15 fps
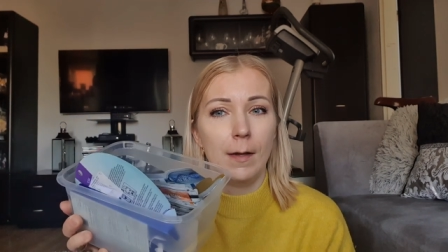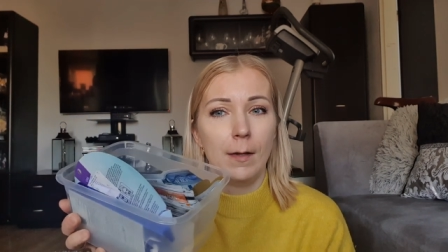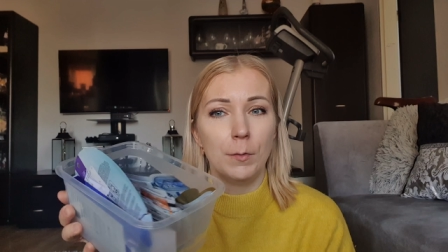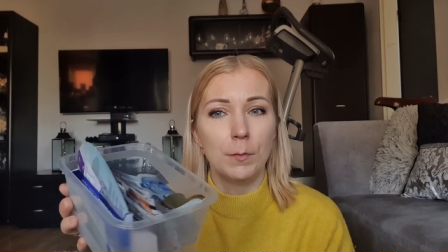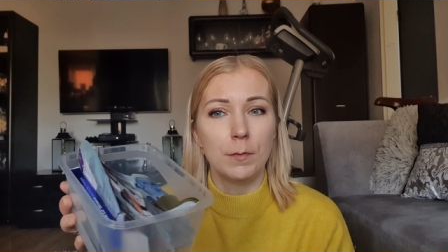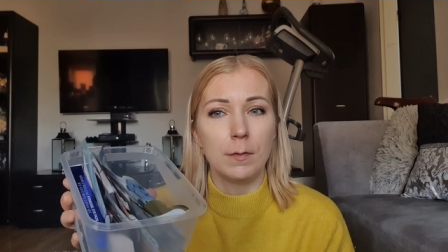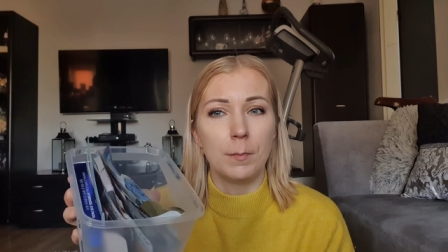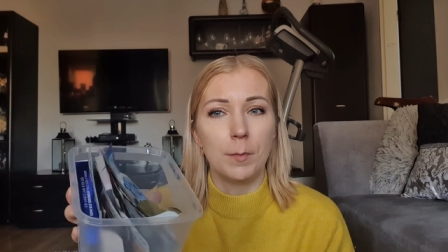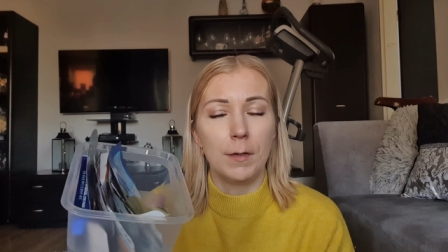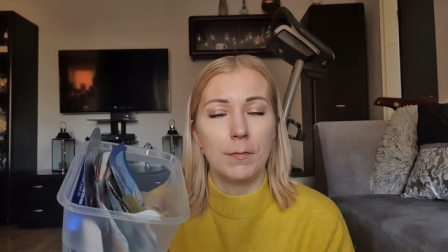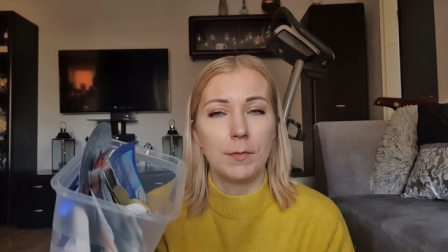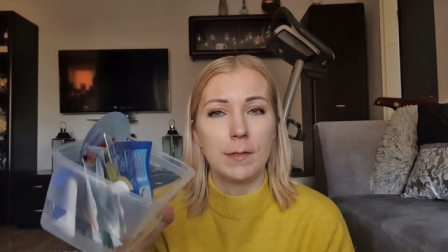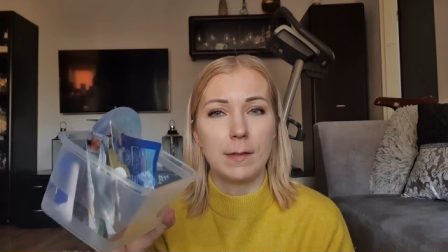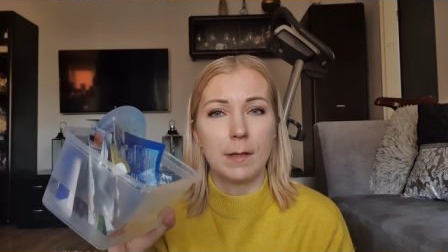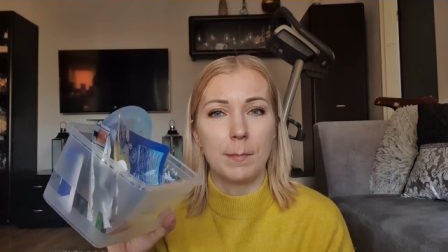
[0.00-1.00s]
Tu są moje
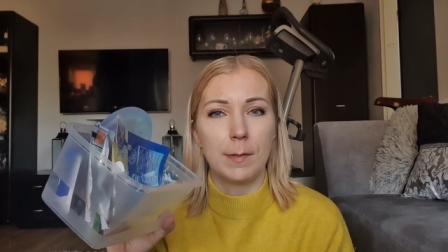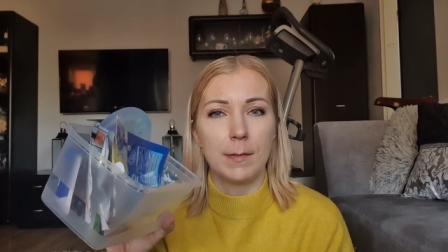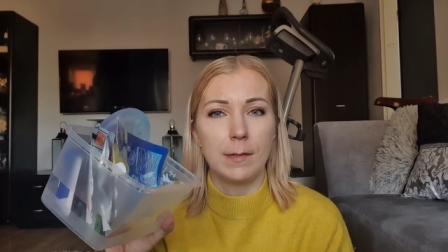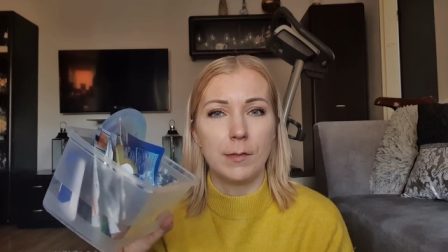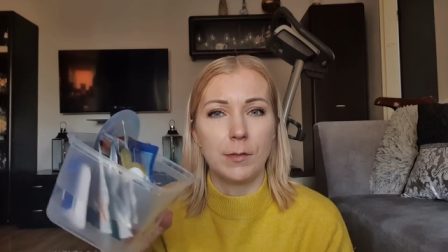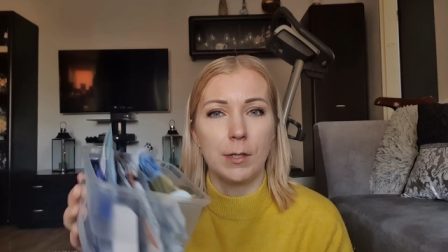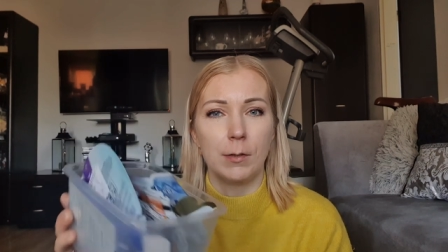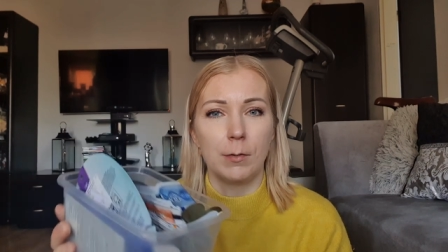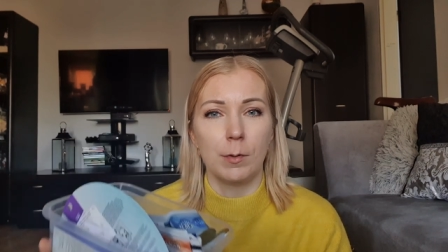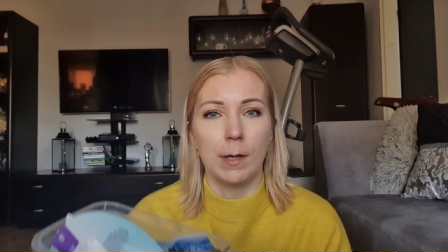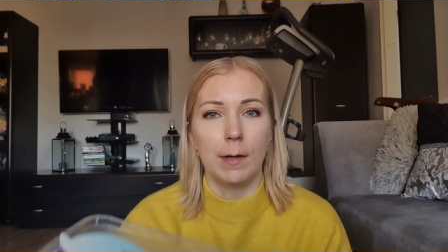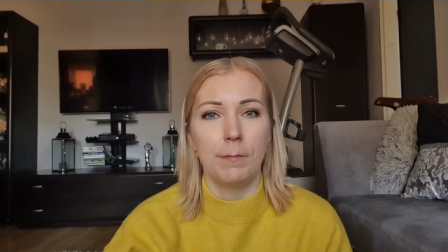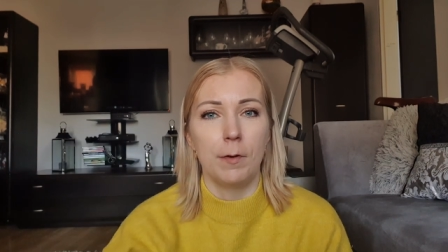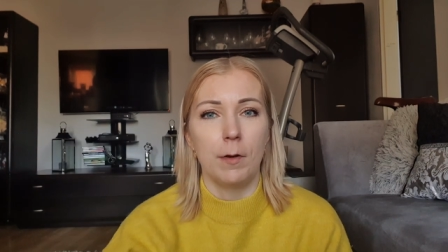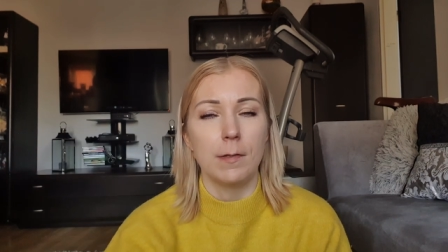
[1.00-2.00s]
wszystkie maseczki,
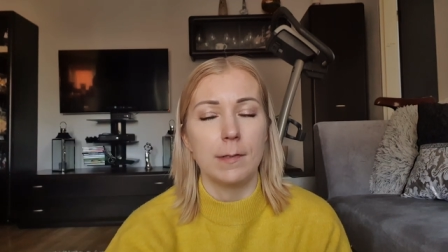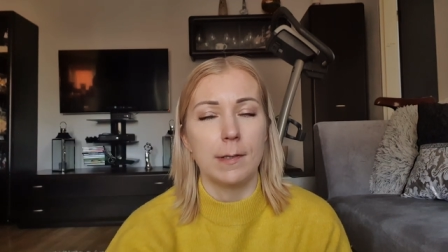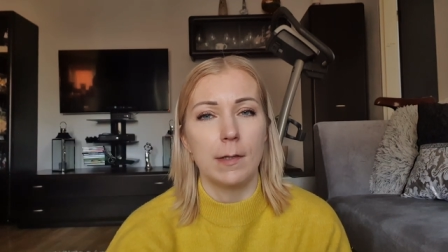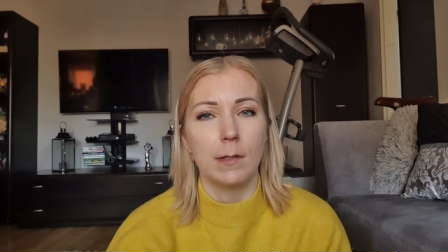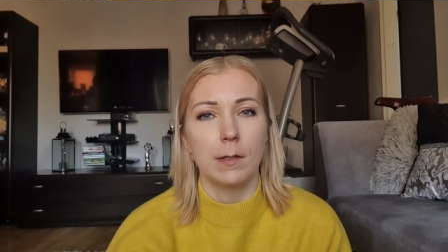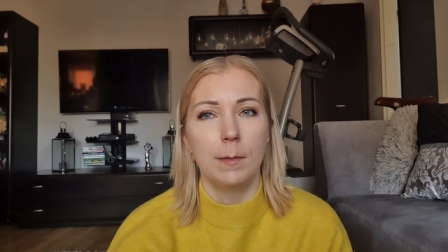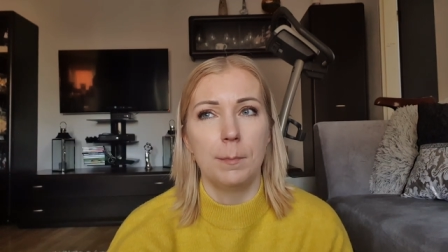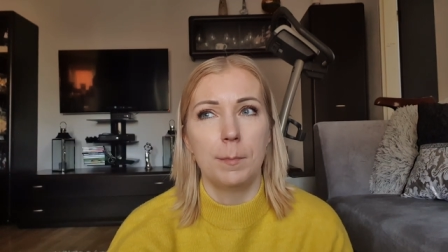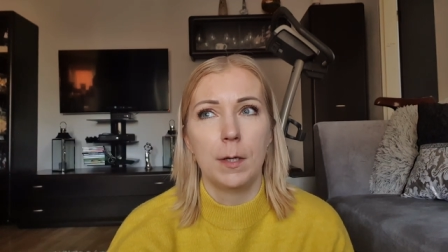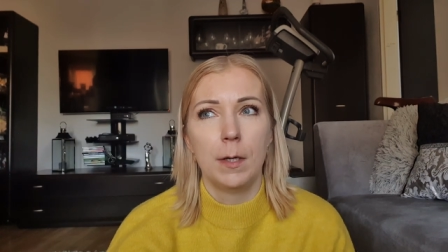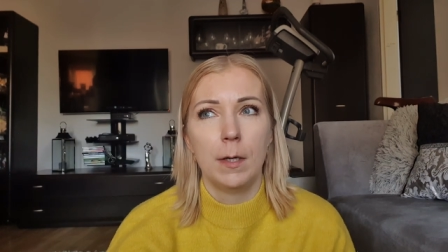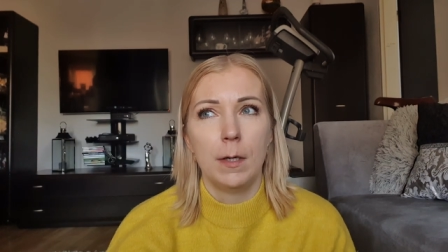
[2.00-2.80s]
które w ostatnim